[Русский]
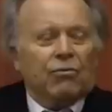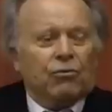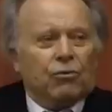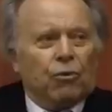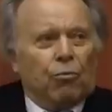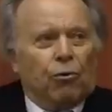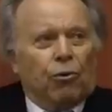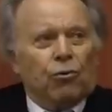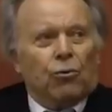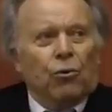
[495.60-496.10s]
в
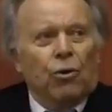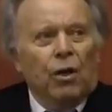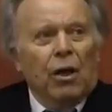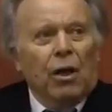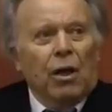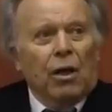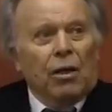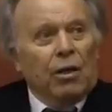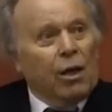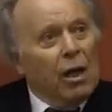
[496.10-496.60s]
субботу
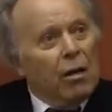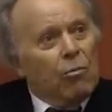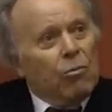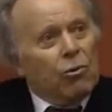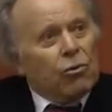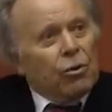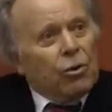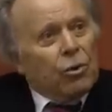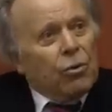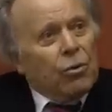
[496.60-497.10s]
не
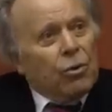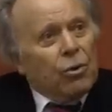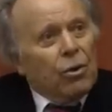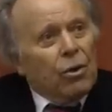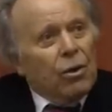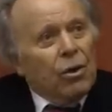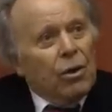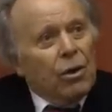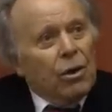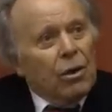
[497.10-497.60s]
работают.
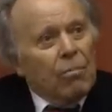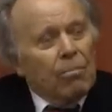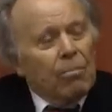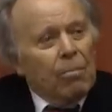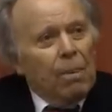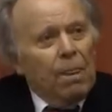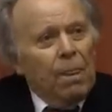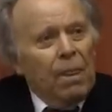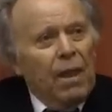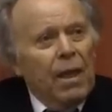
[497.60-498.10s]

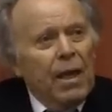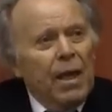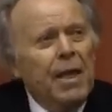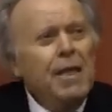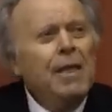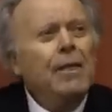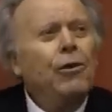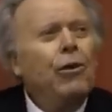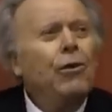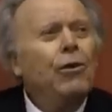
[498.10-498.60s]
И
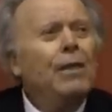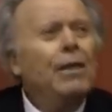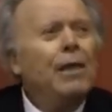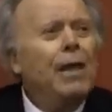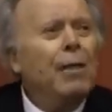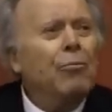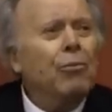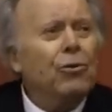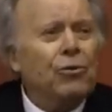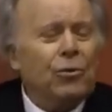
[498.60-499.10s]
не только не
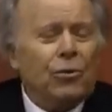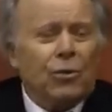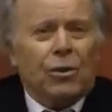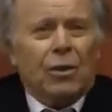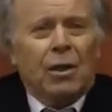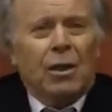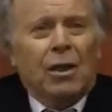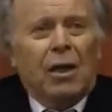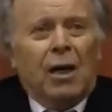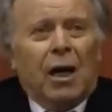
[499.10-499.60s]
работают,
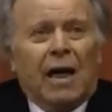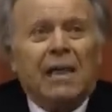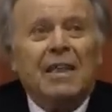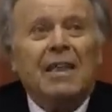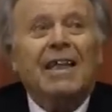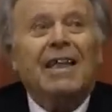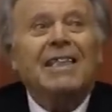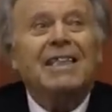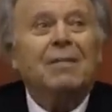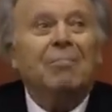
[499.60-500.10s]

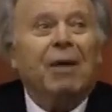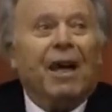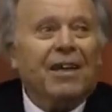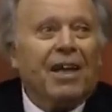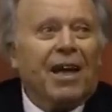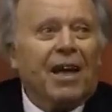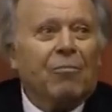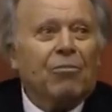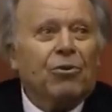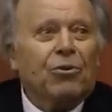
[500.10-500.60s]
они на себя
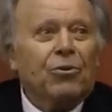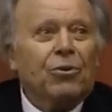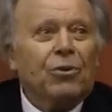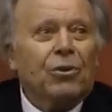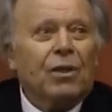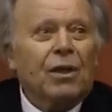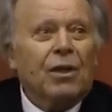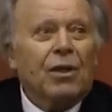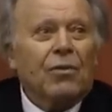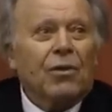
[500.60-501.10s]
не работают.
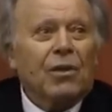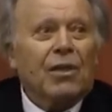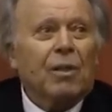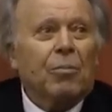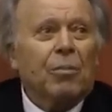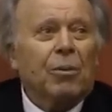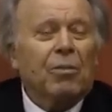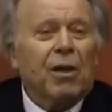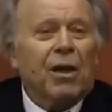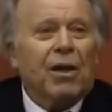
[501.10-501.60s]
Вот,
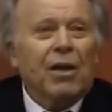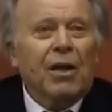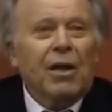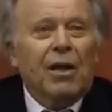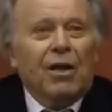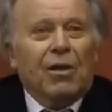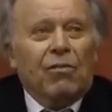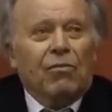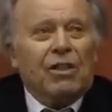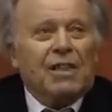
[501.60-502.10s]
например,
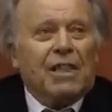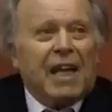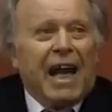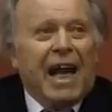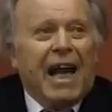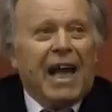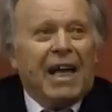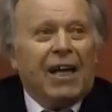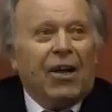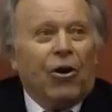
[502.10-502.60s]
в
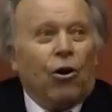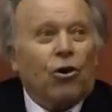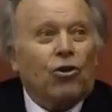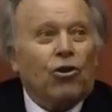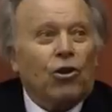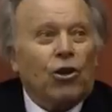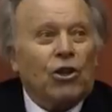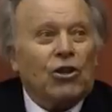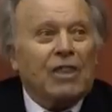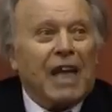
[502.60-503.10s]
Израиле
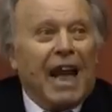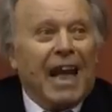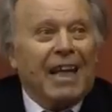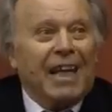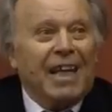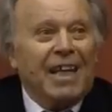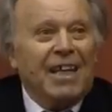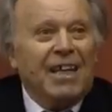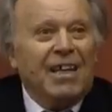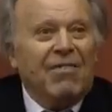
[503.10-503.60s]

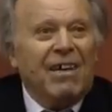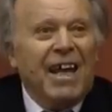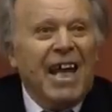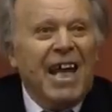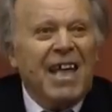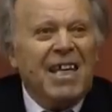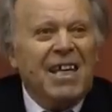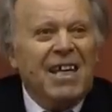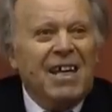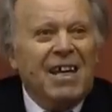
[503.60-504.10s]
ортодоксальные
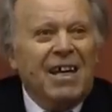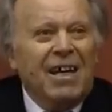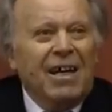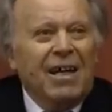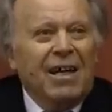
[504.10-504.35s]
евреи